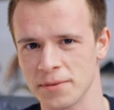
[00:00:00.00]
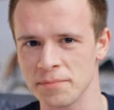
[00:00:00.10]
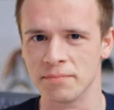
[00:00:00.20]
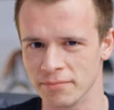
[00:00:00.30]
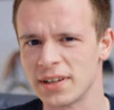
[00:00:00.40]

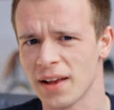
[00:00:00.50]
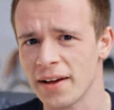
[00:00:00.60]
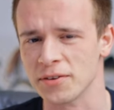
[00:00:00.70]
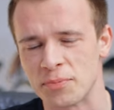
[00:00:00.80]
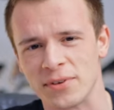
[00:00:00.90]
ein
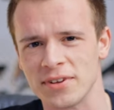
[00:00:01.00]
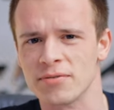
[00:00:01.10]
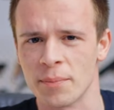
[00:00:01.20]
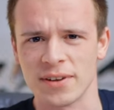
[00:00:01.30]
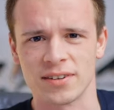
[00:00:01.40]
kleines bisschen
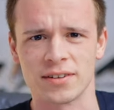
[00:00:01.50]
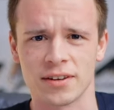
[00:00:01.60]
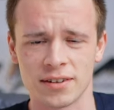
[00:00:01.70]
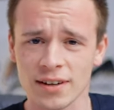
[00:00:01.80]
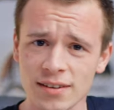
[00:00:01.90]
verbessert hat.